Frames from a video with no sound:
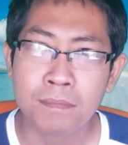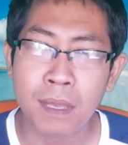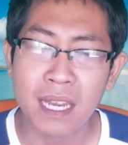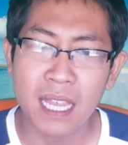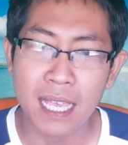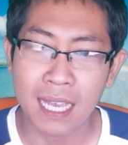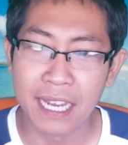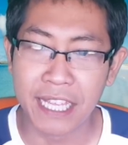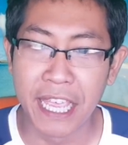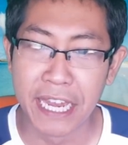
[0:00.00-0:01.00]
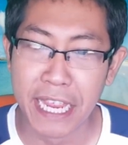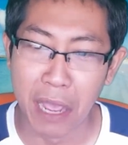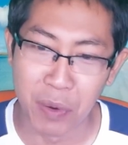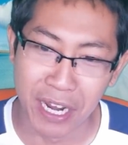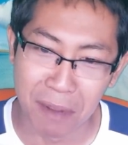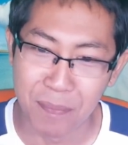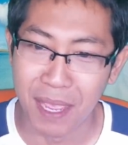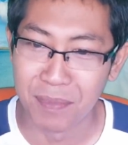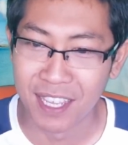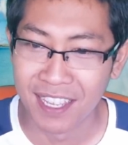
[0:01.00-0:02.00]
เป็นหนี้กันเลยทีเดียวนะครับแบ
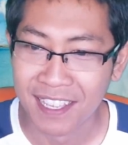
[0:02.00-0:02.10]
บนี้